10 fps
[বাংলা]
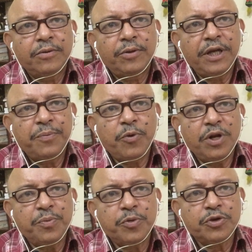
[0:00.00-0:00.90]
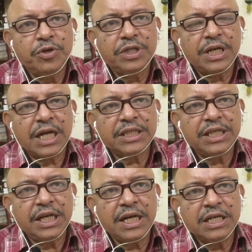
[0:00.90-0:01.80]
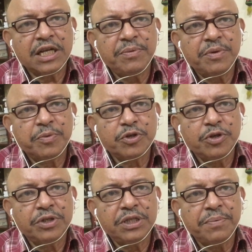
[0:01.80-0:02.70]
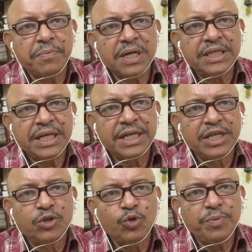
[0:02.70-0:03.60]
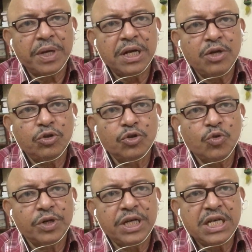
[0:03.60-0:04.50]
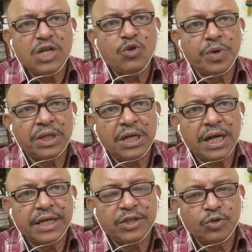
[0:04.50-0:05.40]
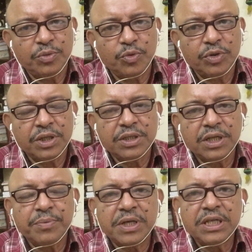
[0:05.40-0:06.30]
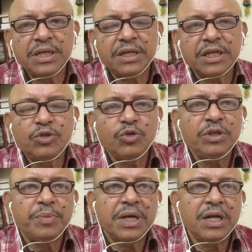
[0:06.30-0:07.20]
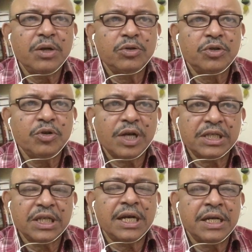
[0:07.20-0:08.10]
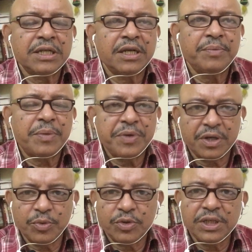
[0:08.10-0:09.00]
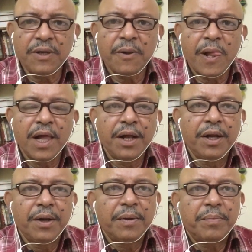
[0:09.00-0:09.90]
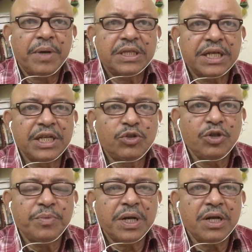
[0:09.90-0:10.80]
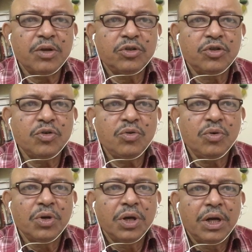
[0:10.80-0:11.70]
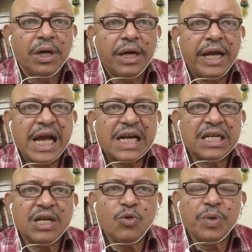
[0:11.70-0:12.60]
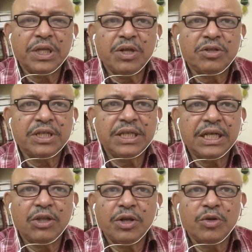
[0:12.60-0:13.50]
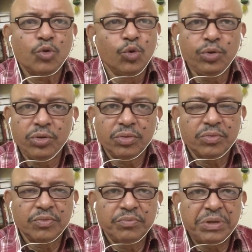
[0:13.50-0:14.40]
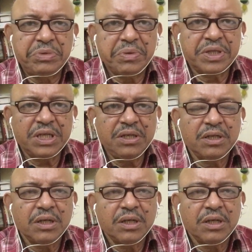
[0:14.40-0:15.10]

তো এরপরের প্রশ্ন হচ্ছে রাসেল রানা সাহেবের প্রশ্ন হচ্ছে যে মাছের খিচুড়ি বানানোর জন্য কি কি উপাদান লাগে যদি বলতেন স্যার মাছের খিচুড়ি বানানোর জন্য রাসেল রানা সাহেব আপনাকে বলছি মাছের খিচুড়ি বানানোর জন্য একটা উপাদান হচ্ছে গিয়ে ধরেন খুদ ফিফটি পারসেন্ট